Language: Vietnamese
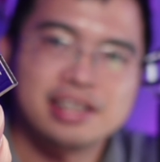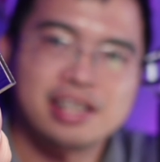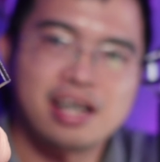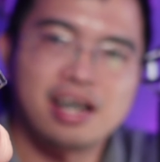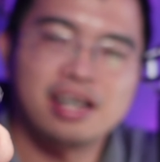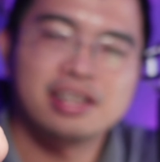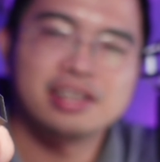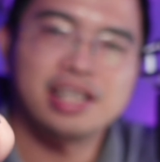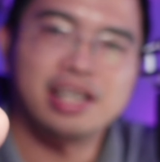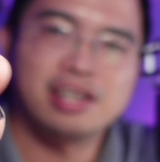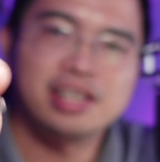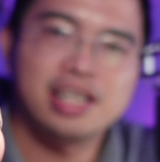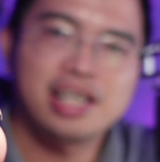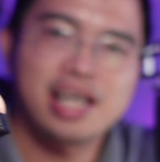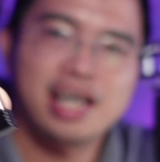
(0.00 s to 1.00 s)
đó thì nó
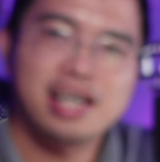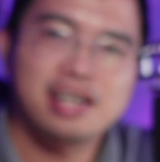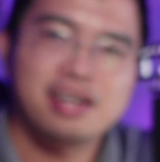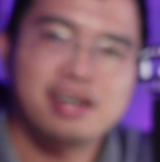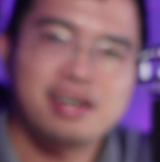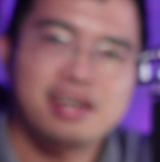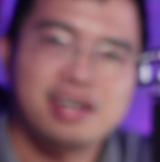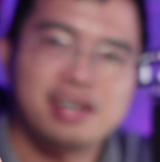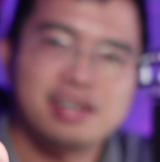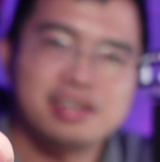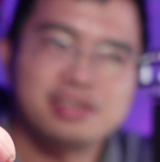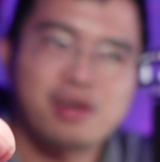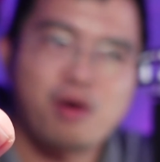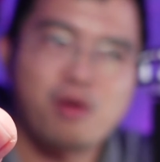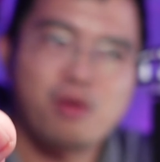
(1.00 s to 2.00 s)
thiết kế nó
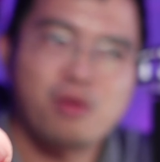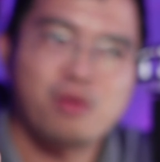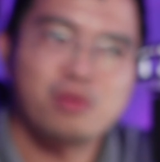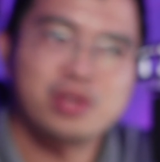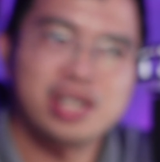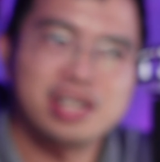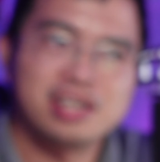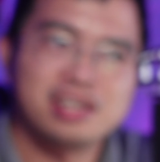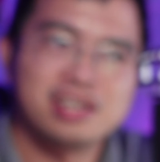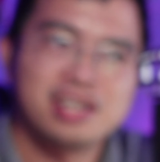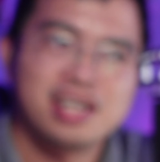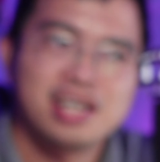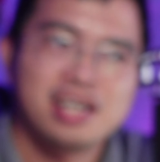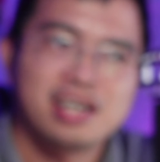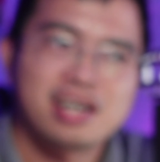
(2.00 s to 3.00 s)
hơi thô nhìn
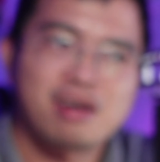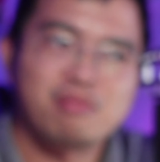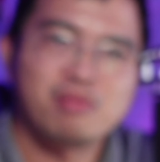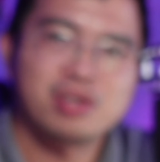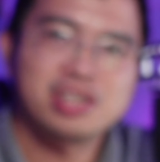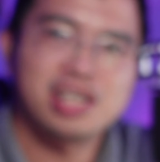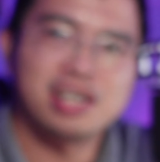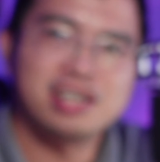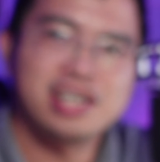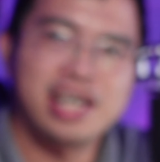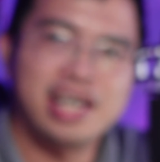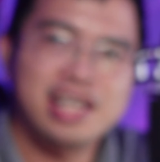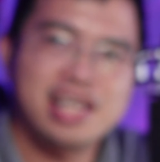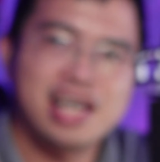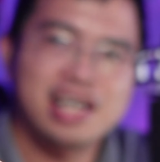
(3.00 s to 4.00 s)
không có chữ
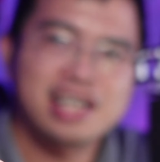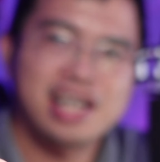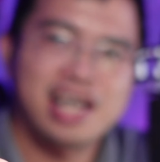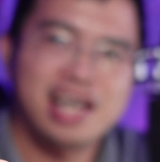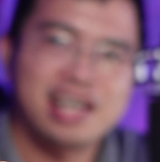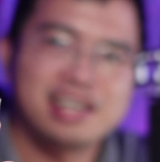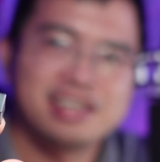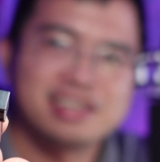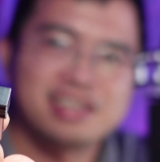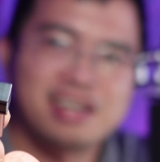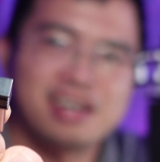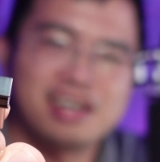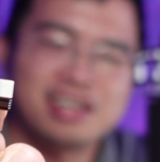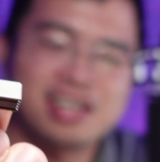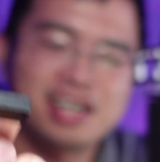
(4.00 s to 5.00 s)
nghĩa gì hết nè ha
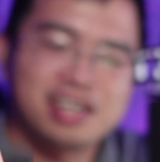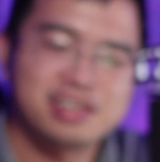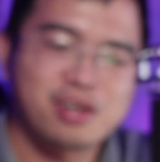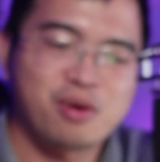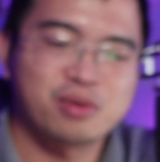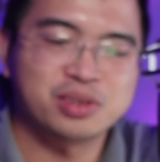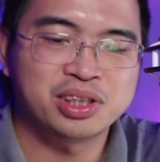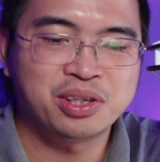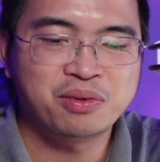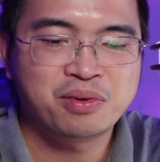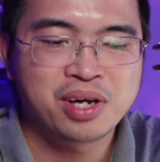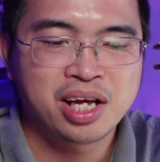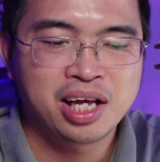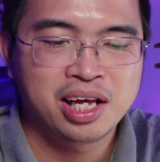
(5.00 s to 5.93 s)
đó, nó hơi thô xíu